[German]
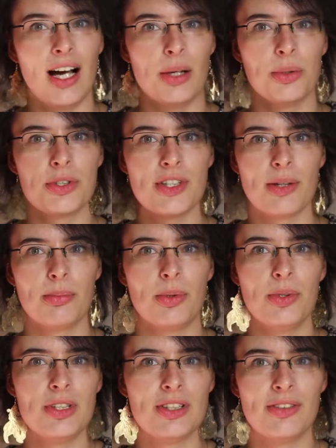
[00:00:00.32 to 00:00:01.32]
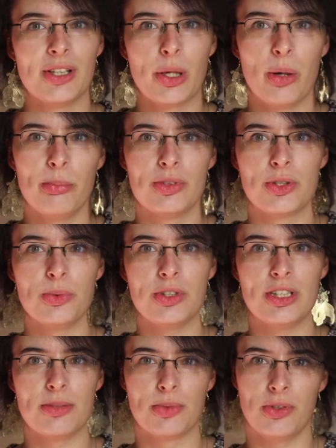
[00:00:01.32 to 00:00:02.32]
Hallo zusammen und willkommen zu
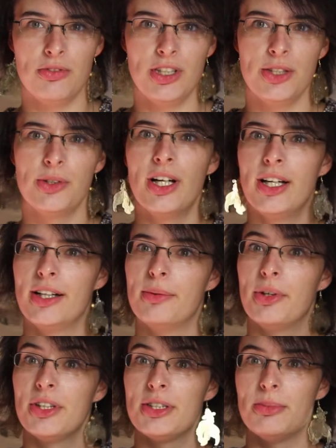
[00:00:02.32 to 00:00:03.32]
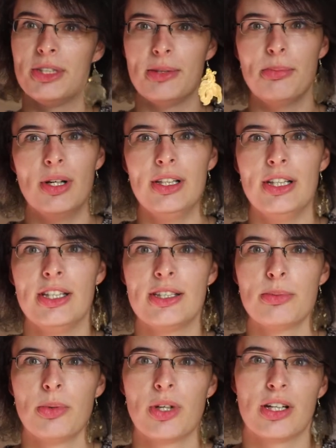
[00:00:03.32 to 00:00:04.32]
diesem neuen Video. Heute mit dem
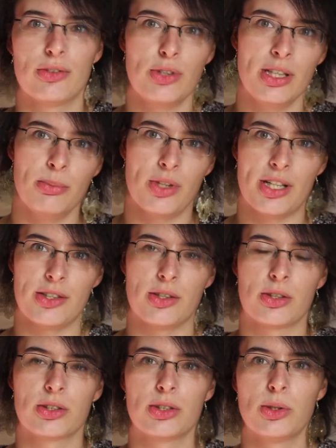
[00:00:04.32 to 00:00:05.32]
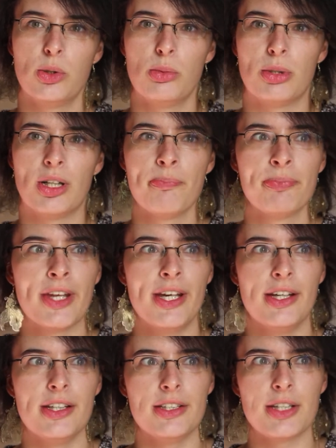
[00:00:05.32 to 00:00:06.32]
Lesemonat für den Monat Oktober.
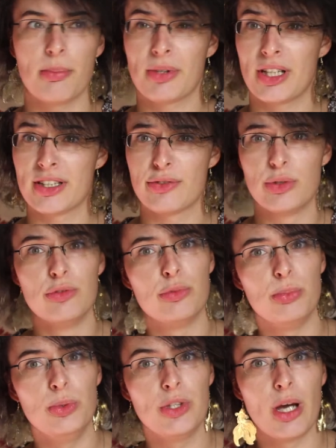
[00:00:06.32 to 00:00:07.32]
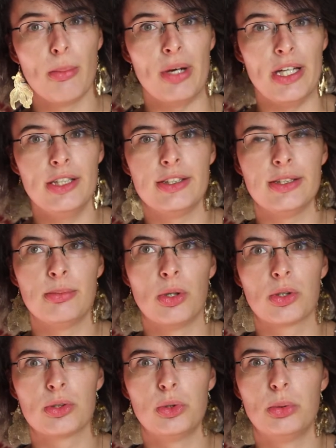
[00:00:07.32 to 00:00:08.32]
Ich habe ganze fünf Bücher beendet im
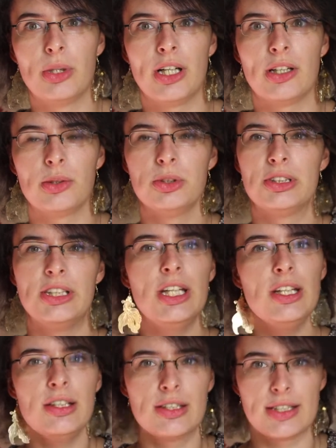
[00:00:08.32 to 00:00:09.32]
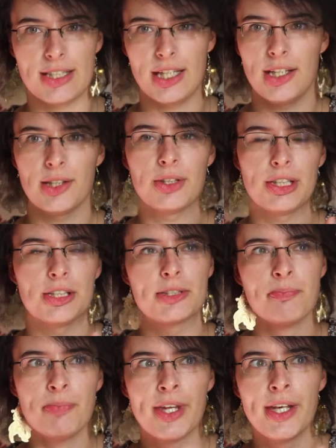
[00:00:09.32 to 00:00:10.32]
Oktober und die zeige ich euch jetzt.